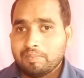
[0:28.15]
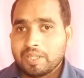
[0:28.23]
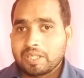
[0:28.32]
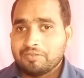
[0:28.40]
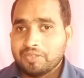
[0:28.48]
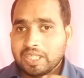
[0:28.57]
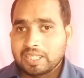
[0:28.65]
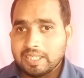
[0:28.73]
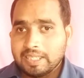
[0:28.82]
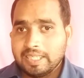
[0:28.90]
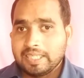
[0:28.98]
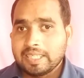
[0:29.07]
नंबर
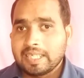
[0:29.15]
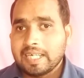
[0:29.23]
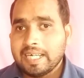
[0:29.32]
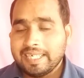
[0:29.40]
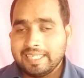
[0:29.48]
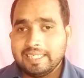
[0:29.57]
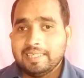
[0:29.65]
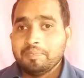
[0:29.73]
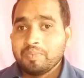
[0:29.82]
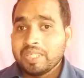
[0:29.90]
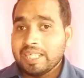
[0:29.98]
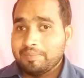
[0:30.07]
वर्क नहीं कर रहा है